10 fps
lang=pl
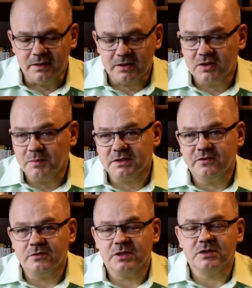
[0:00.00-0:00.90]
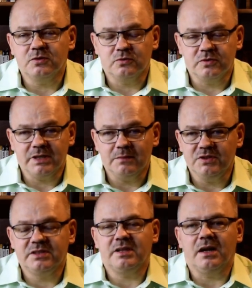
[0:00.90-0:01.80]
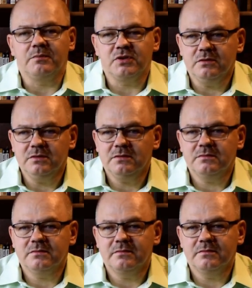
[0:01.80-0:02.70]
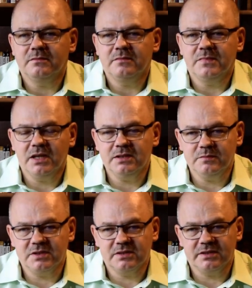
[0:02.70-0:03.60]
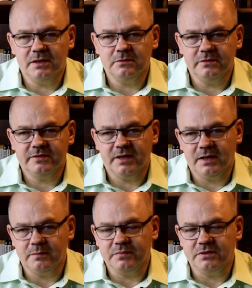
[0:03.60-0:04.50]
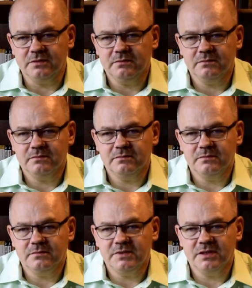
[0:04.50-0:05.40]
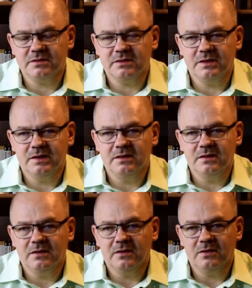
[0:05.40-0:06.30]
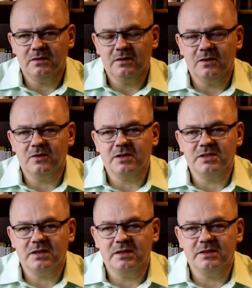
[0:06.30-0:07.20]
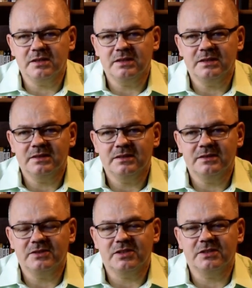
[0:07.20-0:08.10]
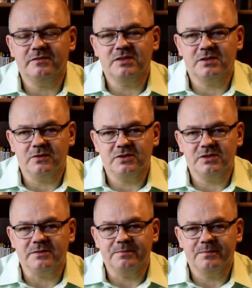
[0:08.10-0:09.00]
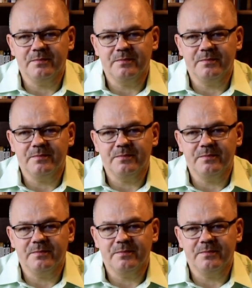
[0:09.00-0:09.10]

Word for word: Jaki to ma związek z uczuciami i z terapią? Jednym z celów terapii jest określenie rzeczywistości.